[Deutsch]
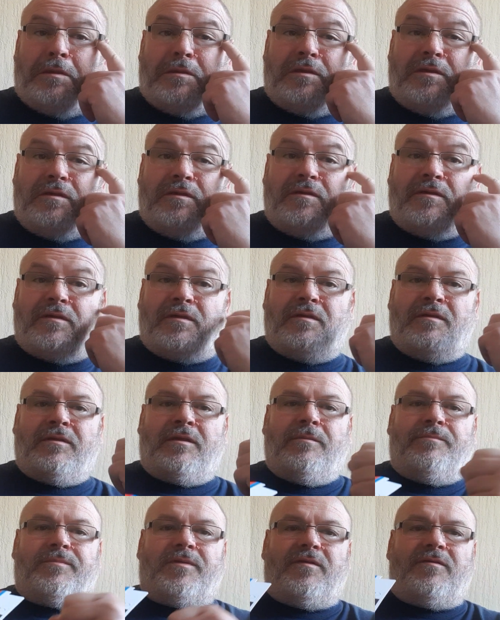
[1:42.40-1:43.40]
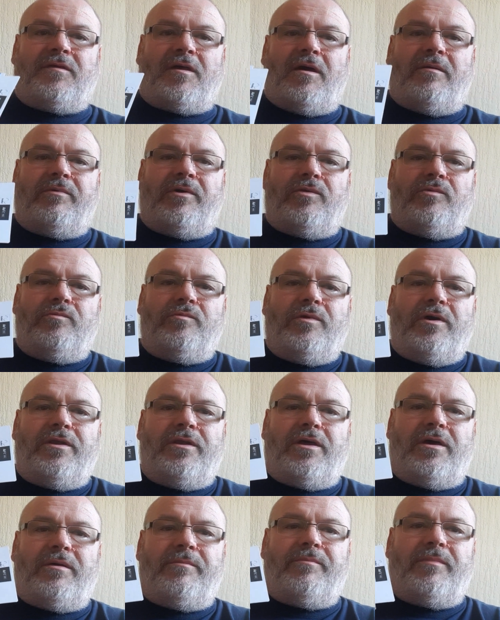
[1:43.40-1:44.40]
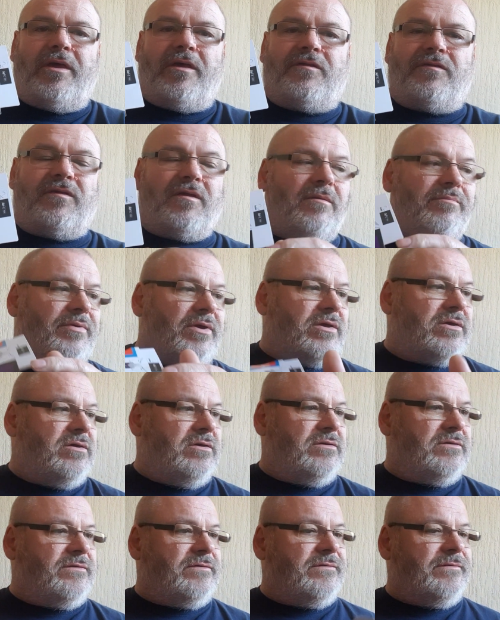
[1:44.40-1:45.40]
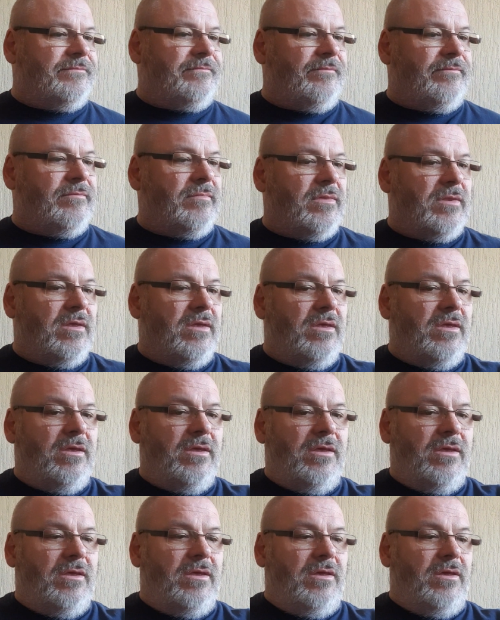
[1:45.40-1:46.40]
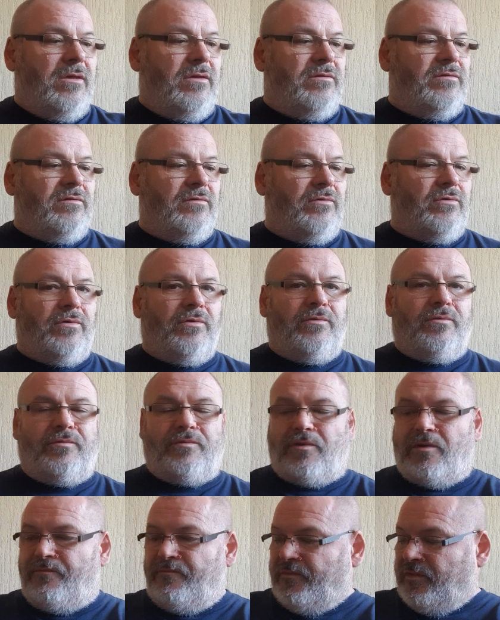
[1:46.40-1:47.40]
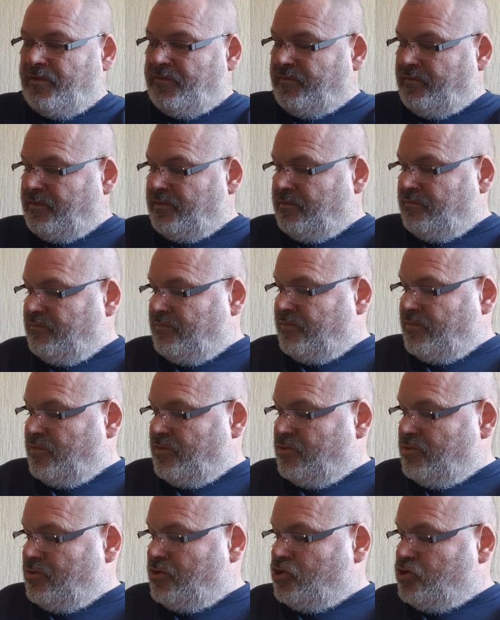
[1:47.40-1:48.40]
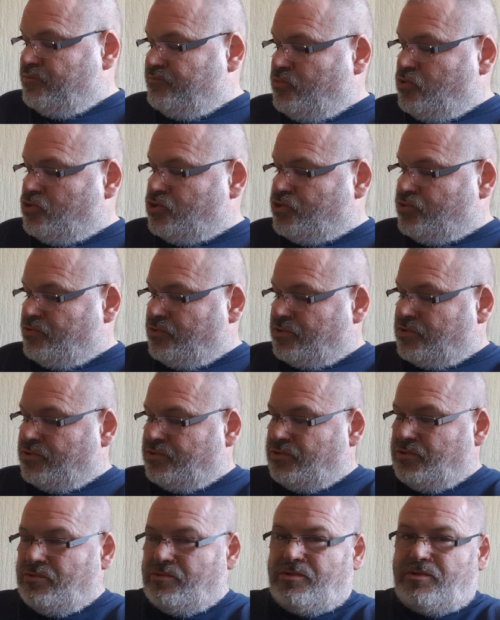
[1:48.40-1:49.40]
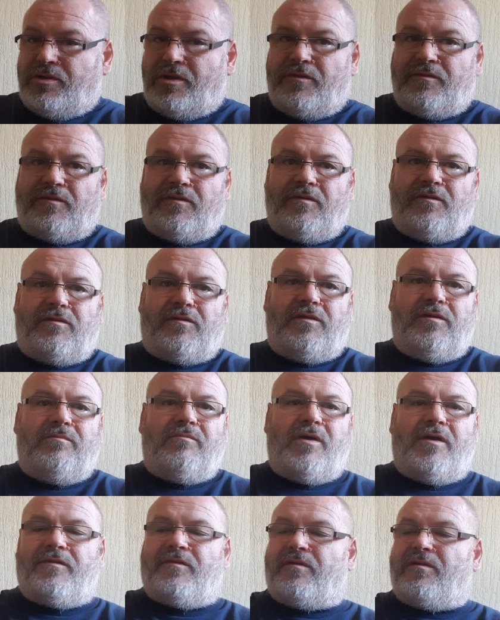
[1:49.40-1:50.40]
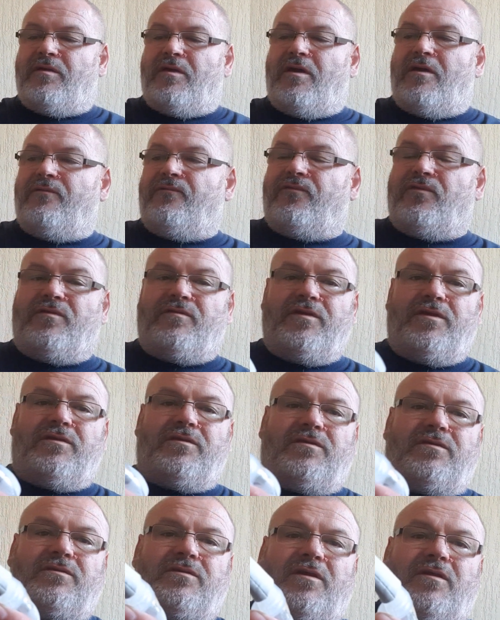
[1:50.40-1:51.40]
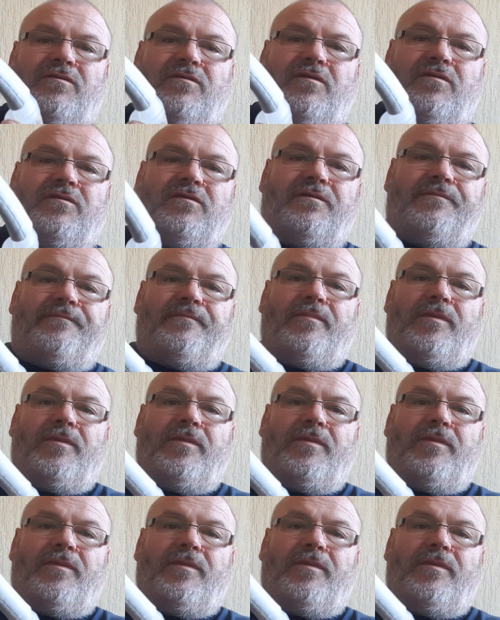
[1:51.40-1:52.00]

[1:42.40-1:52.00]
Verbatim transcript: Die gibt es aber nur in einem Extrapaket. So, nun kommen wir zu dem Schmuckstück und das ist die Maske an für sich. Das ist sie.